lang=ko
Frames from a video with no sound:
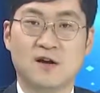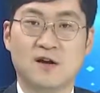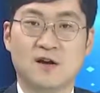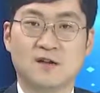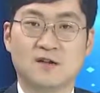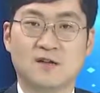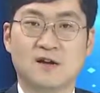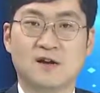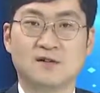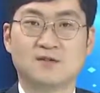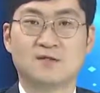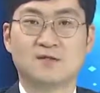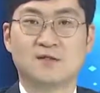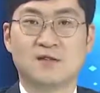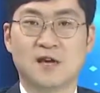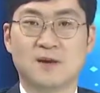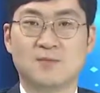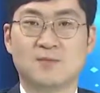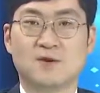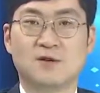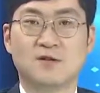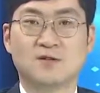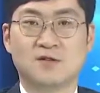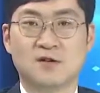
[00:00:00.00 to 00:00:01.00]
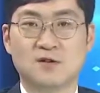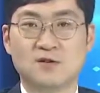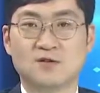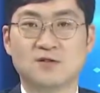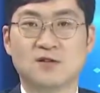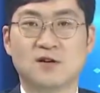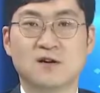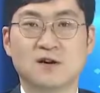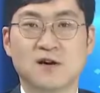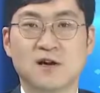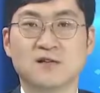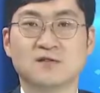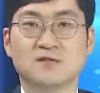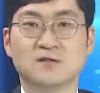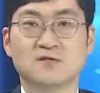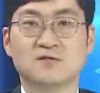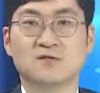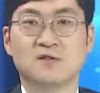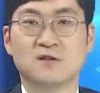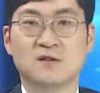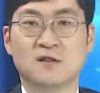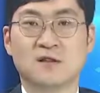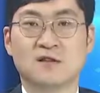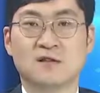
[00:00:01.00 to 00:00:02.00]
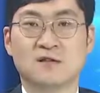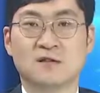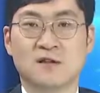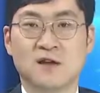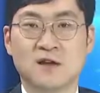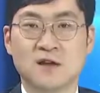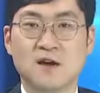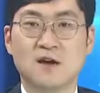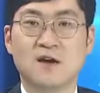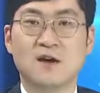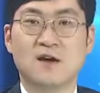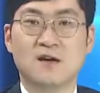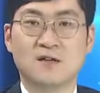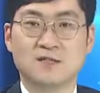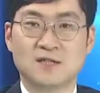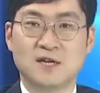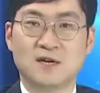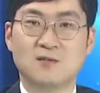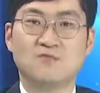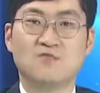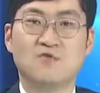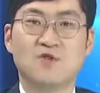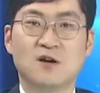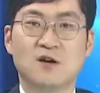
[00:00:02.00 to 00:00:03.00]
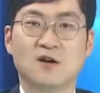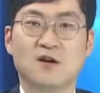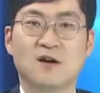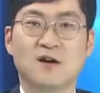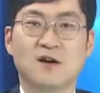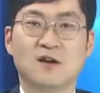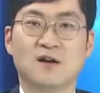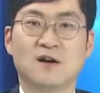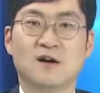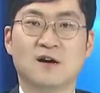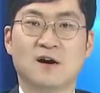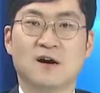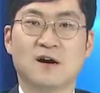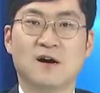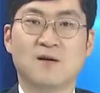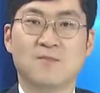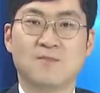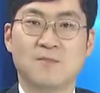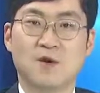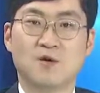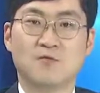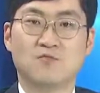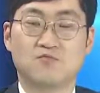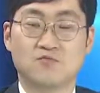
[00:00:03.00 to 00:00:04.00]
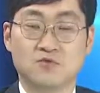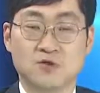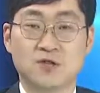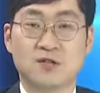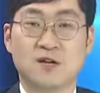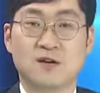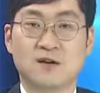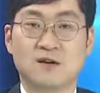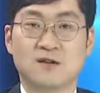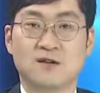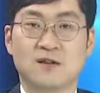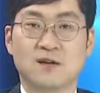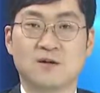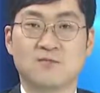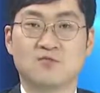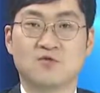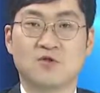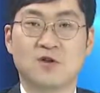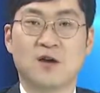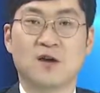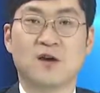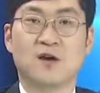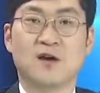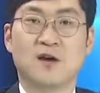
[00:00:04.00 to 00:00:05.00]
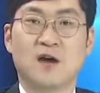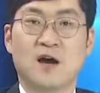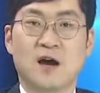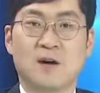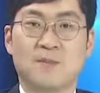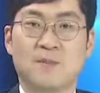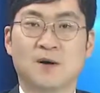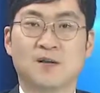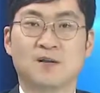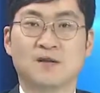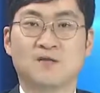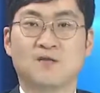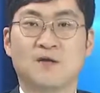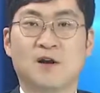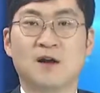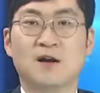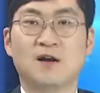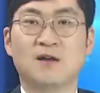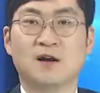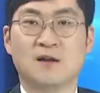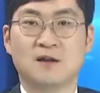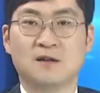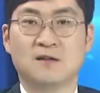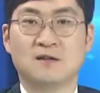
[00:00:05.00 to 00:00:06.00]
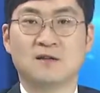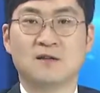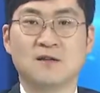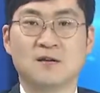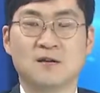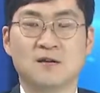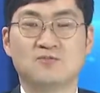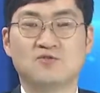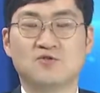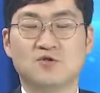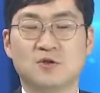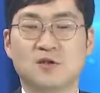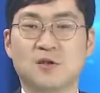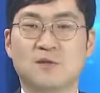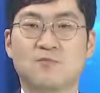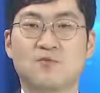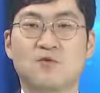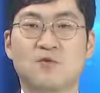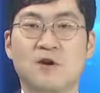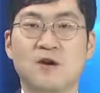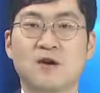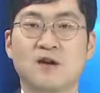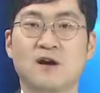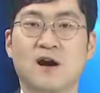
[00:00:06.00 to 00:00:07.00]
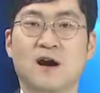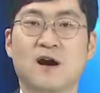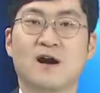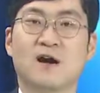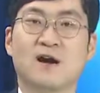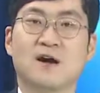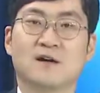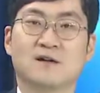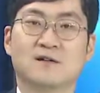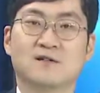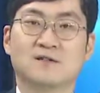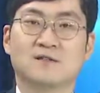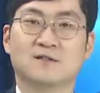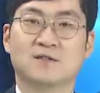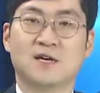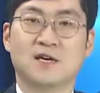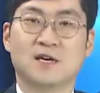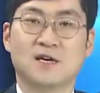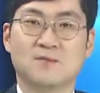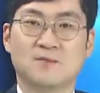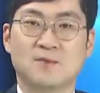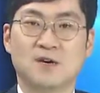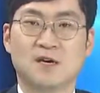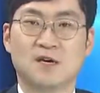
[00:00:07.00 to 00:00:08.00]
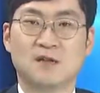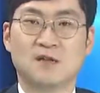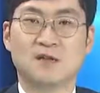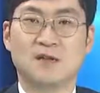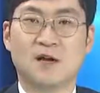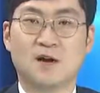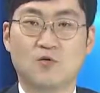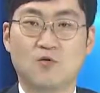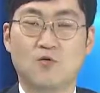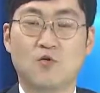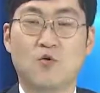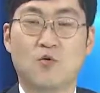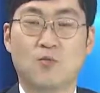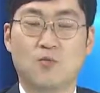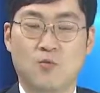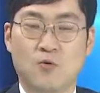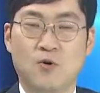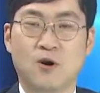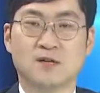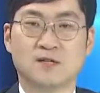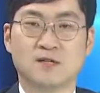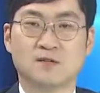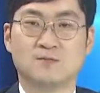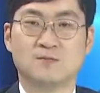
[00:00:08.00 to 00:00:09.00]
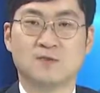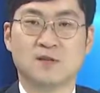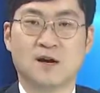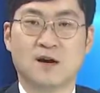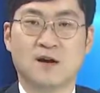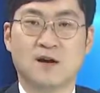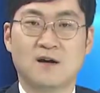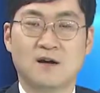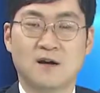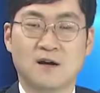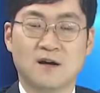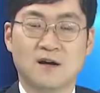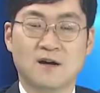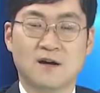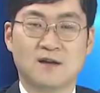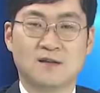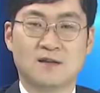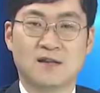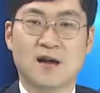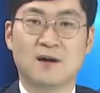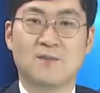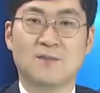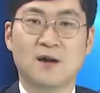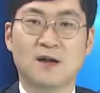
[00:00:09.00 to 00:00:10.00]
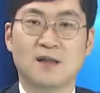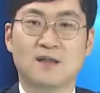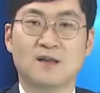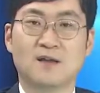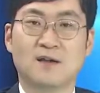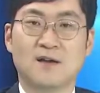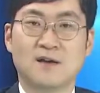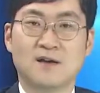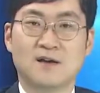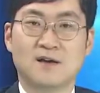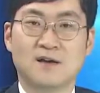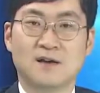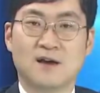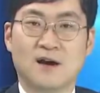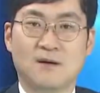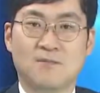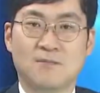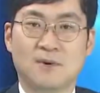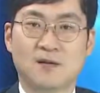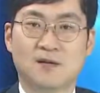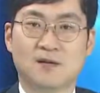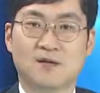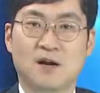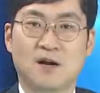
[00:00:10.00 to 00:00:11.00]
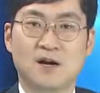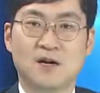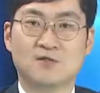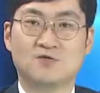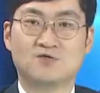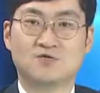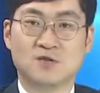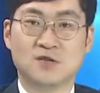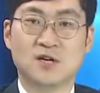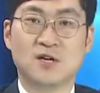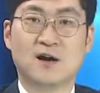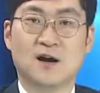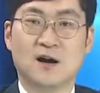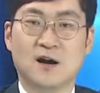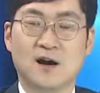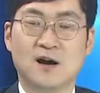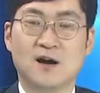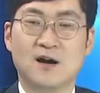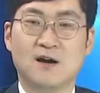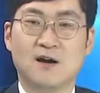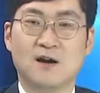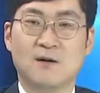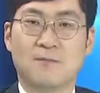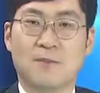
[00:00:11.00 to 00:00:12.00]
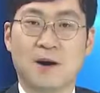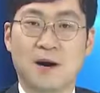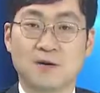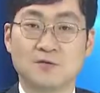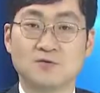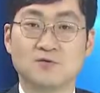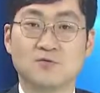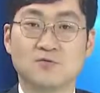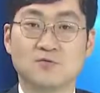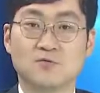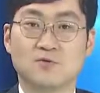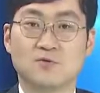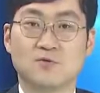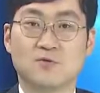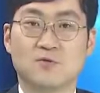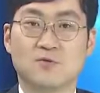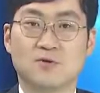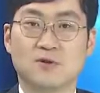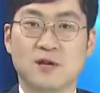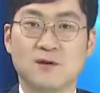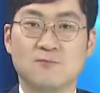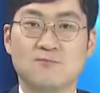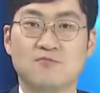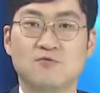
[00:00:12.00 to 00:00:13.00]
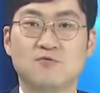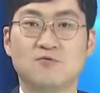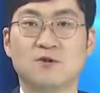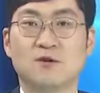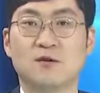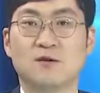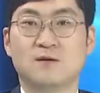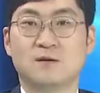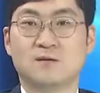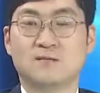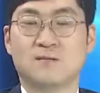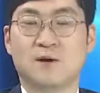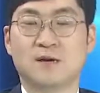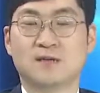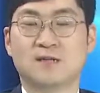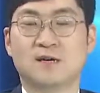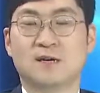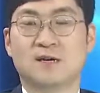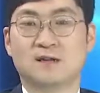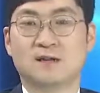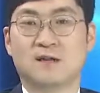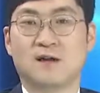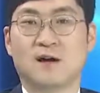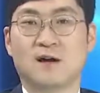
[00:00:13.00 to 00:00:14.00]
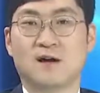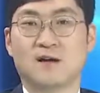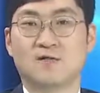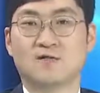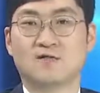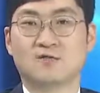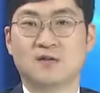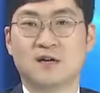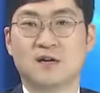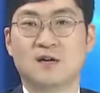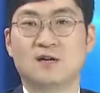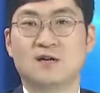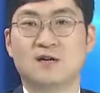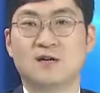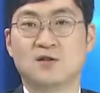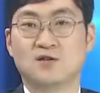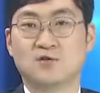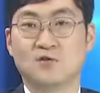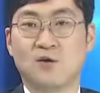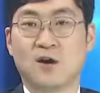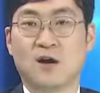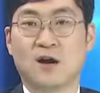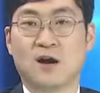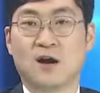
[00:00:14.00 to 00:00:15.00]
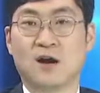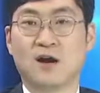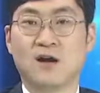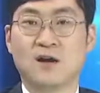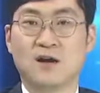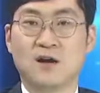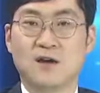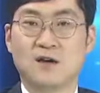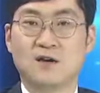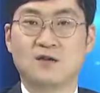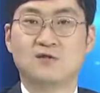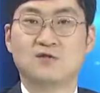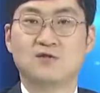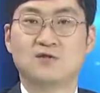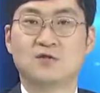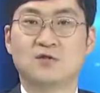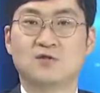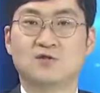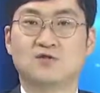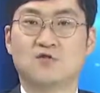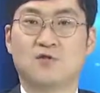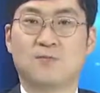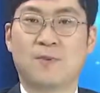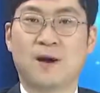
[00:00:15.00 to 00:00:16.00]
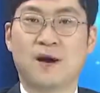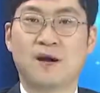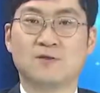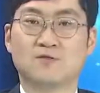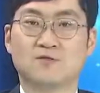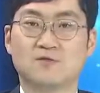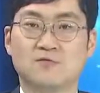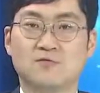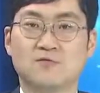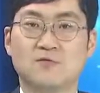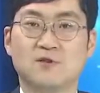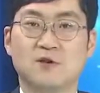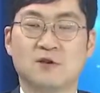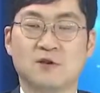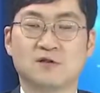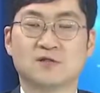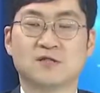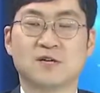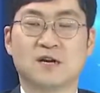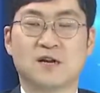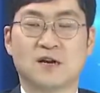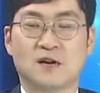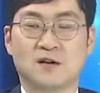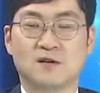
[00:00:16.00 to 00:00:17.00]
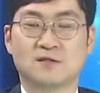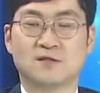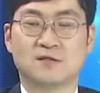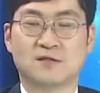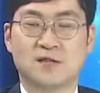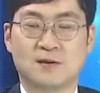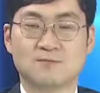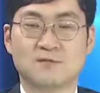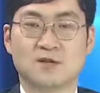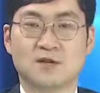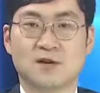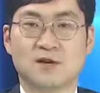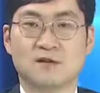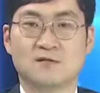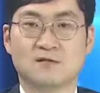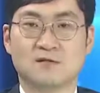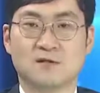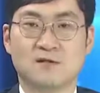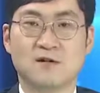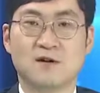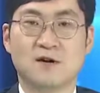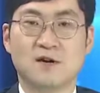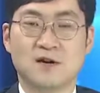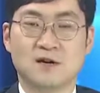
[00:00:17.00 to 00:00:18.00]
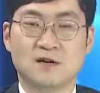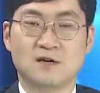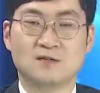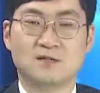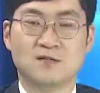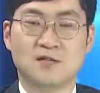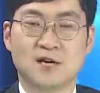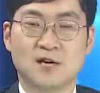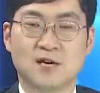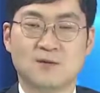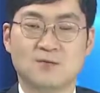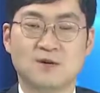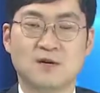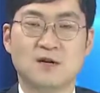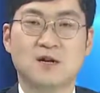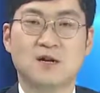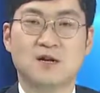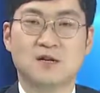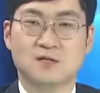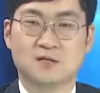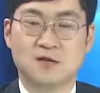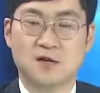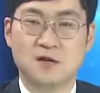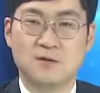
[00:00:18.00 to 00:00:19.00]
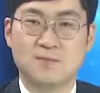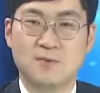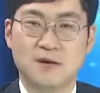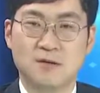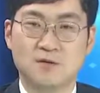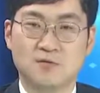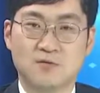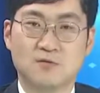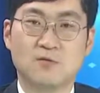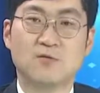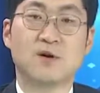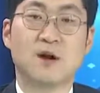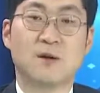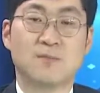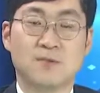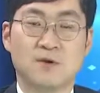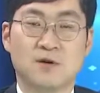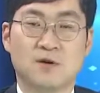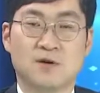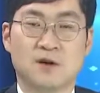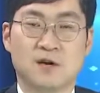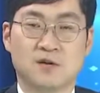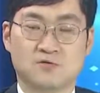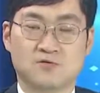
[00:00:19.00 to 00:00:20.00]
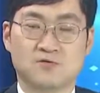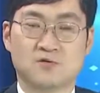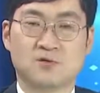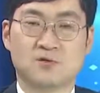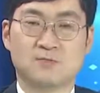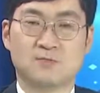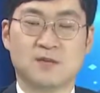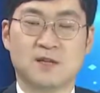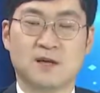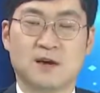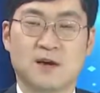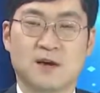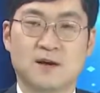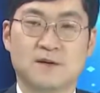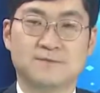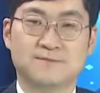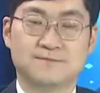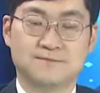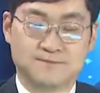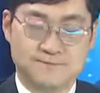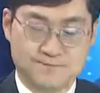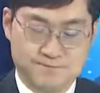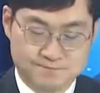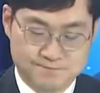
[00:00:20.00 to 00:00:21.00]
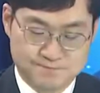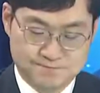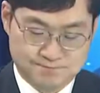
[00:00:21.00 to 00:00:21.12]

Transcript: 따라서 대비를 철저하게 했었어야 되는데 창문의 관리가 매우 부실했기 때문에 아파트 관리하는 입주자 대표 회의가 그 책임이 있다고 보았습니다. 다만 이 아파트 관리 주체가 방송으로 태풍이 발생했다. 또 차량을 이동하라. 이런 취지로 방송을 여러 차례 한 것을 참작해서 그 책임을 절반으로 감경해 줬습니다. 네.